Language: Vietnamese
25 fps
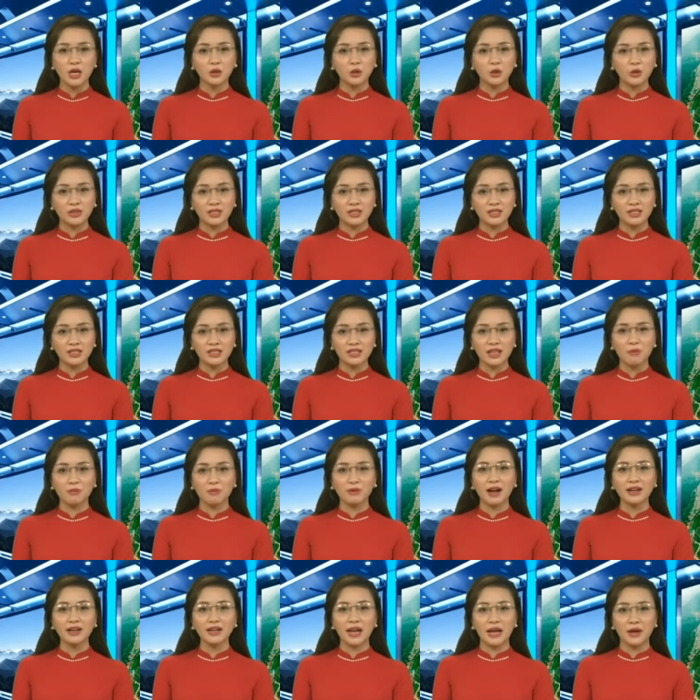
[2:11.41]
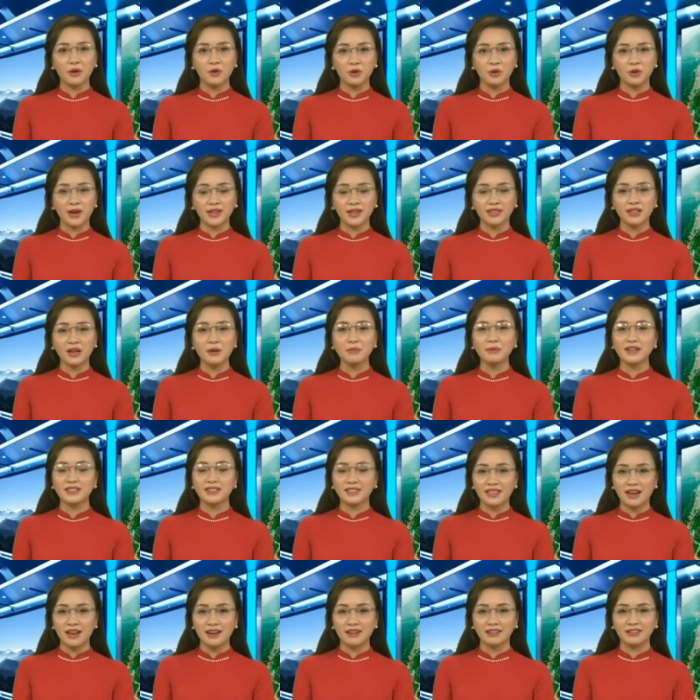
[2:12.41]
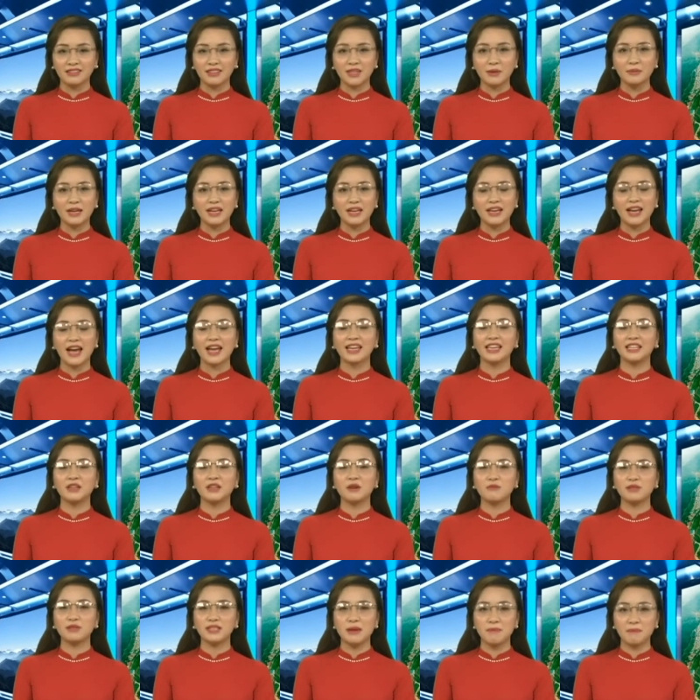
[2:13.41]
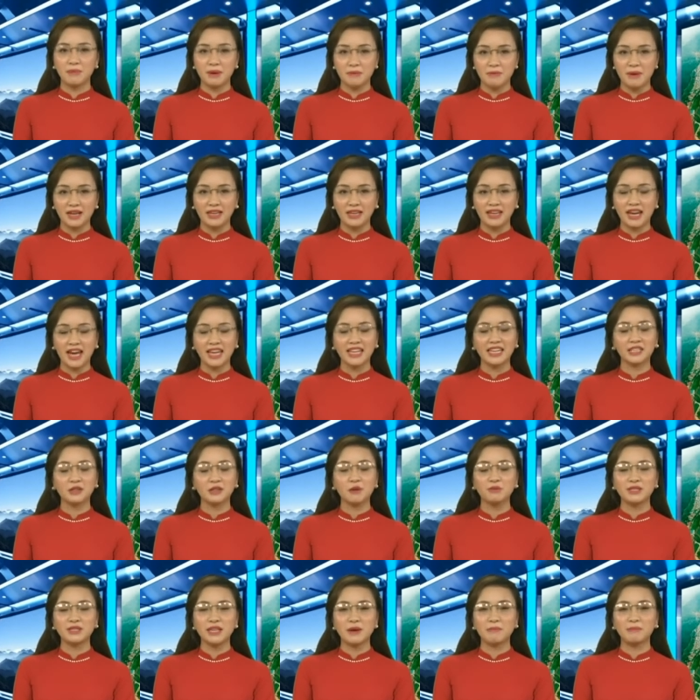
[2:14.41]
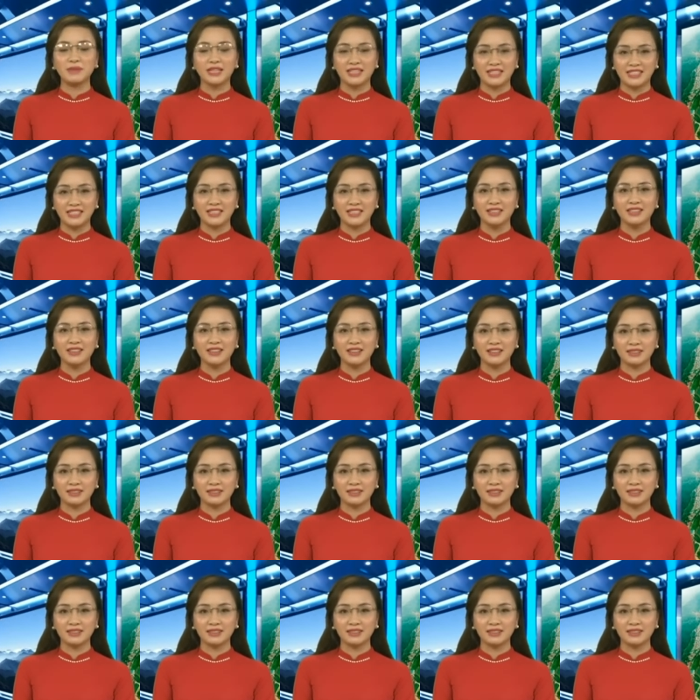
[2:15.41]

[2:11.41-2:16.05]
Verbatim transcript: tổ chức xong các đại hội đoàn cấp cơ sở nhiệm kỳ 2017-2019.